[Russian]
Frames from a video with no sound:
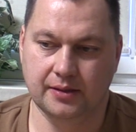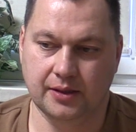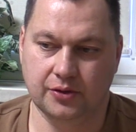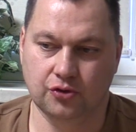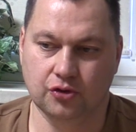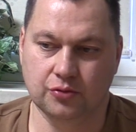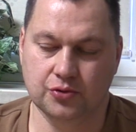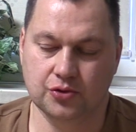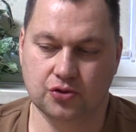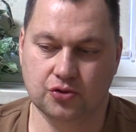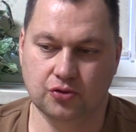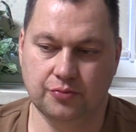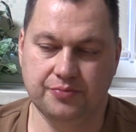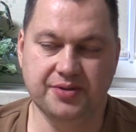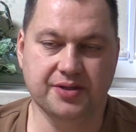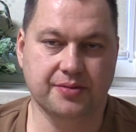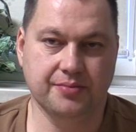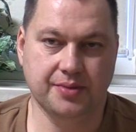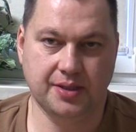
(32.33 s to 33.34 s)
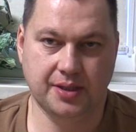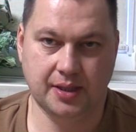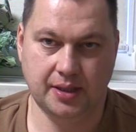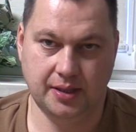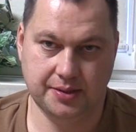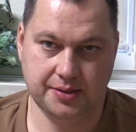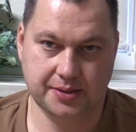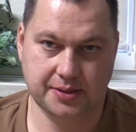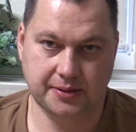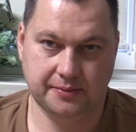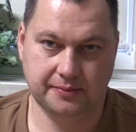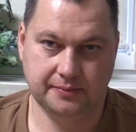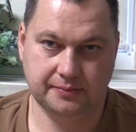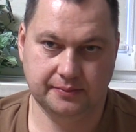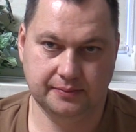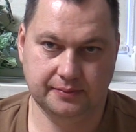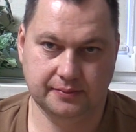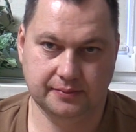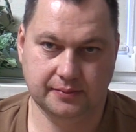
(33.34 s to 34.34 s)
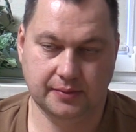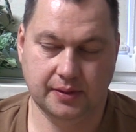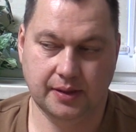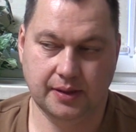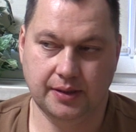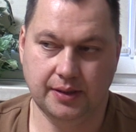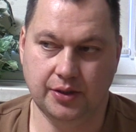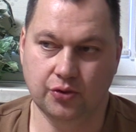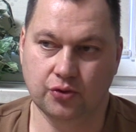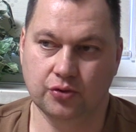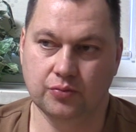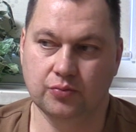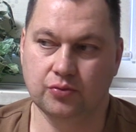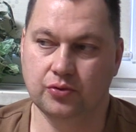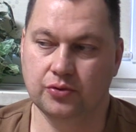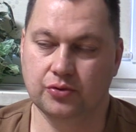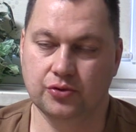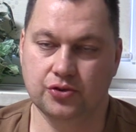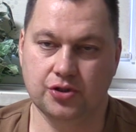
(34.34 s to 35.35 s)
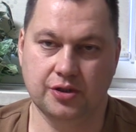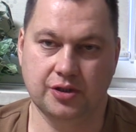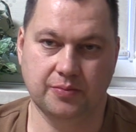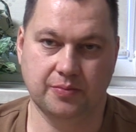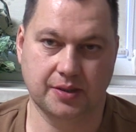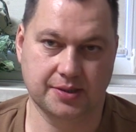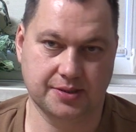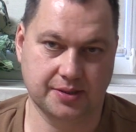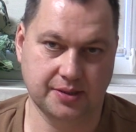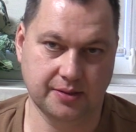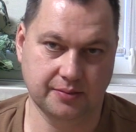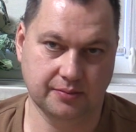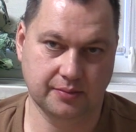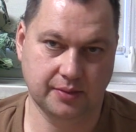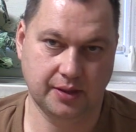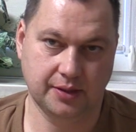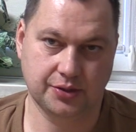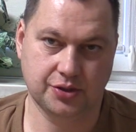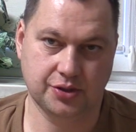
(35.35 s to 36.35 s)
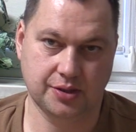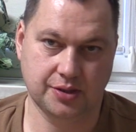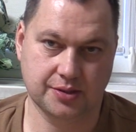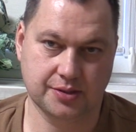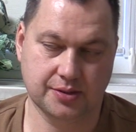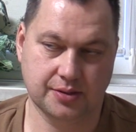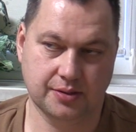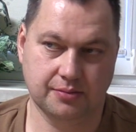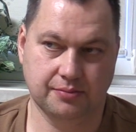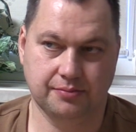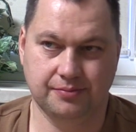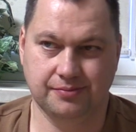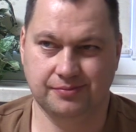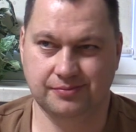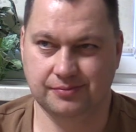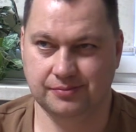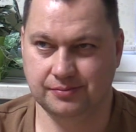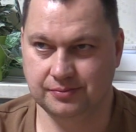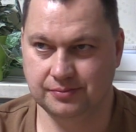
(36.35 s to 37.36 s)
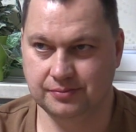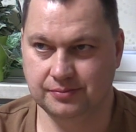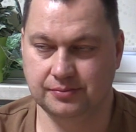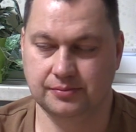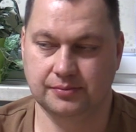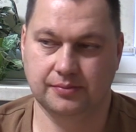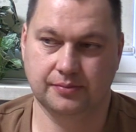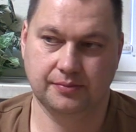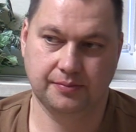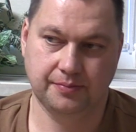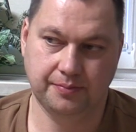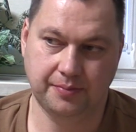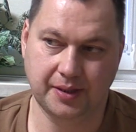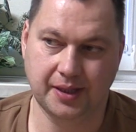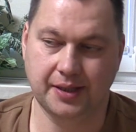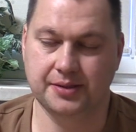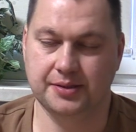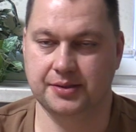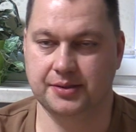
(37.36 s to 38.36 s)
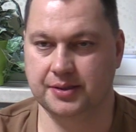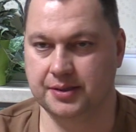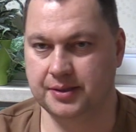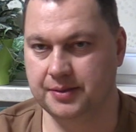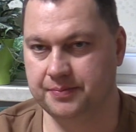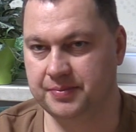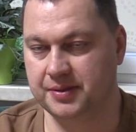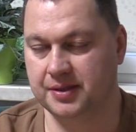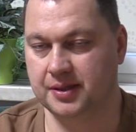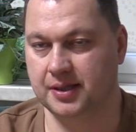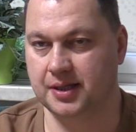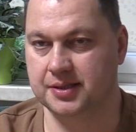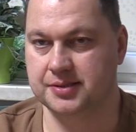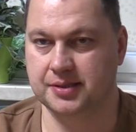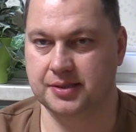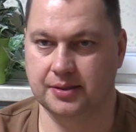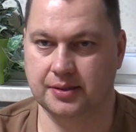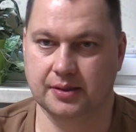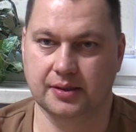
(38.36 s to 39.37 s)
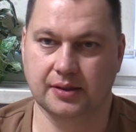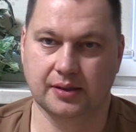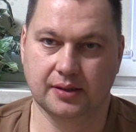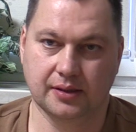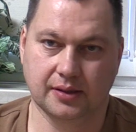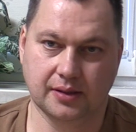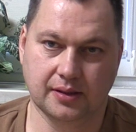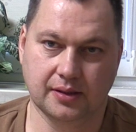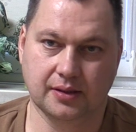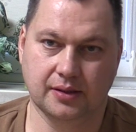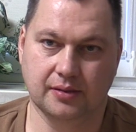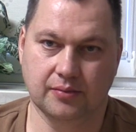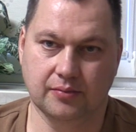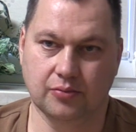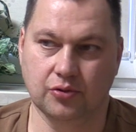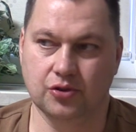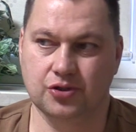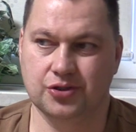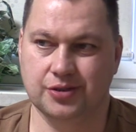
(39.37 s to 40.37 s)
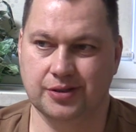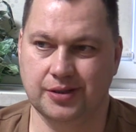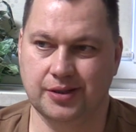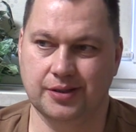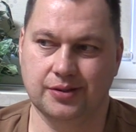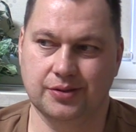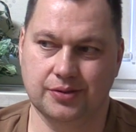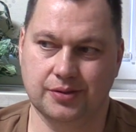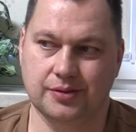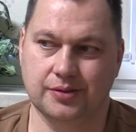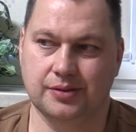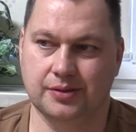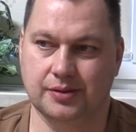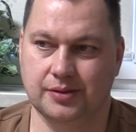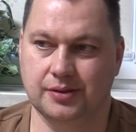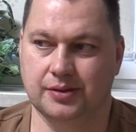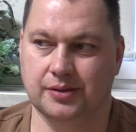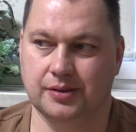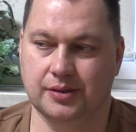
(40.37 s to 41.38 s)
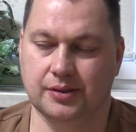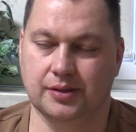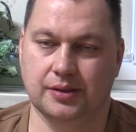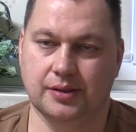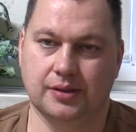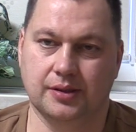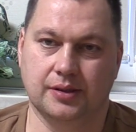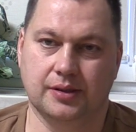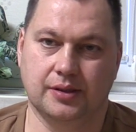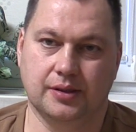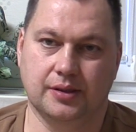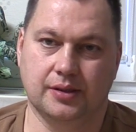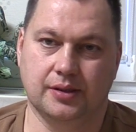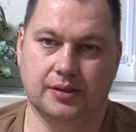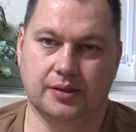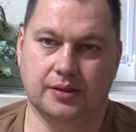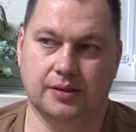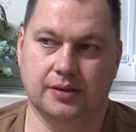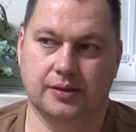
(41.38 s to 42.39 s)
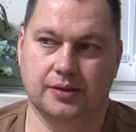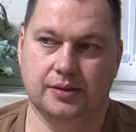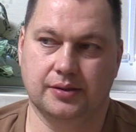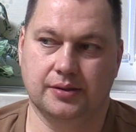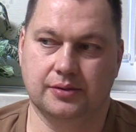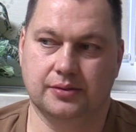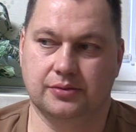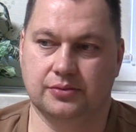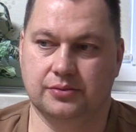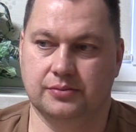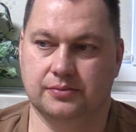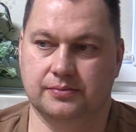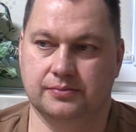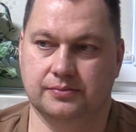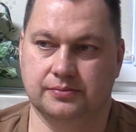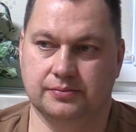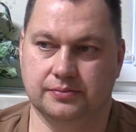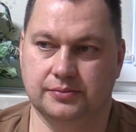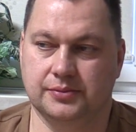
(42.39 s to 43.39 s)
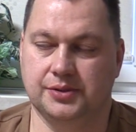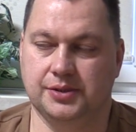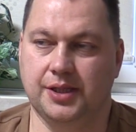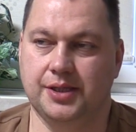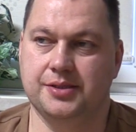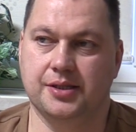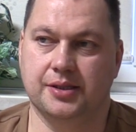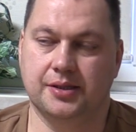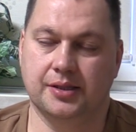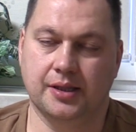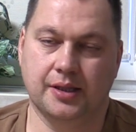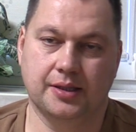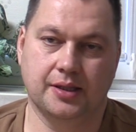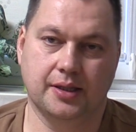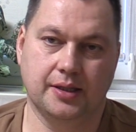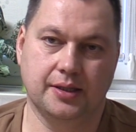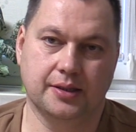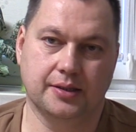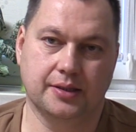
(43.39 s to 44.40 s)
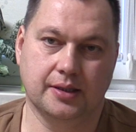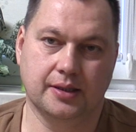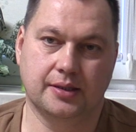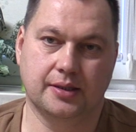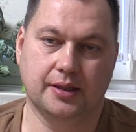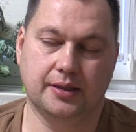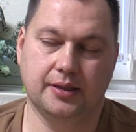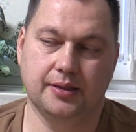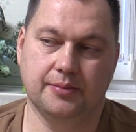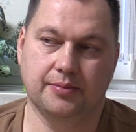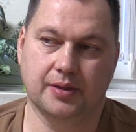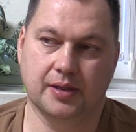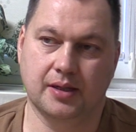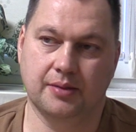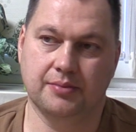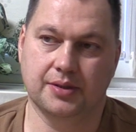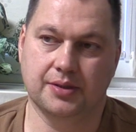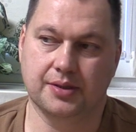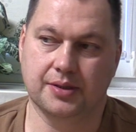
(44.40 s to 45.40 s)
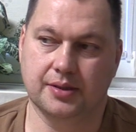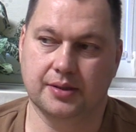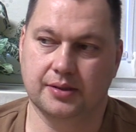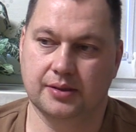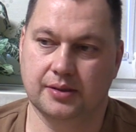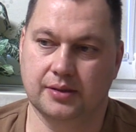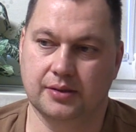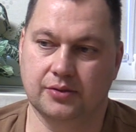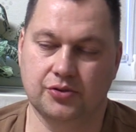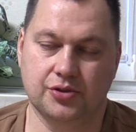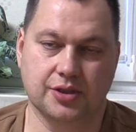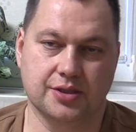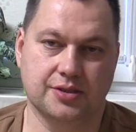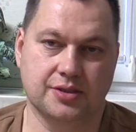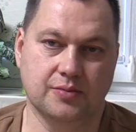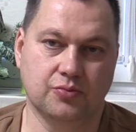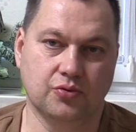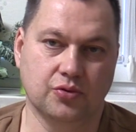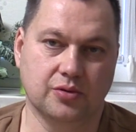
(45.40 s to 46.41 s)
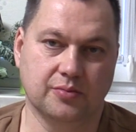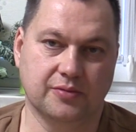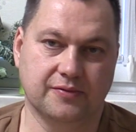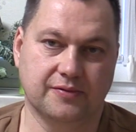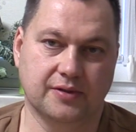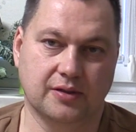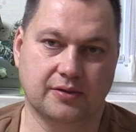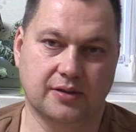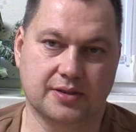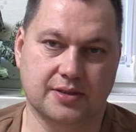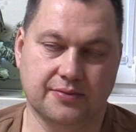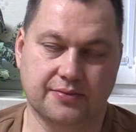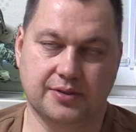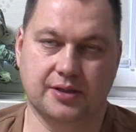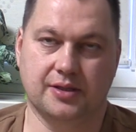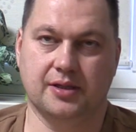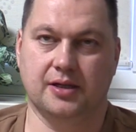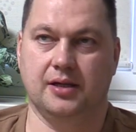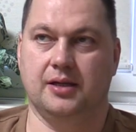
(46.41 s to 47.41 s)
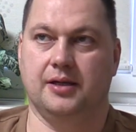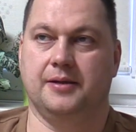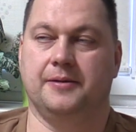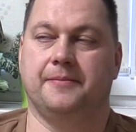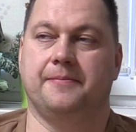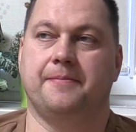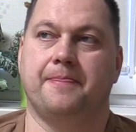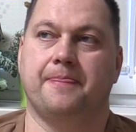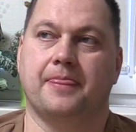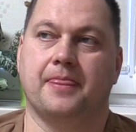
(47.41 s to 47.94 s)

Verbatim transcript: на том, что мир меняется, и он будет очень непростым лет через 5-15 больше, наверное, а, 10, наверное, лет, да, такие параметры. Но сейчас не будем вдаваться в детали.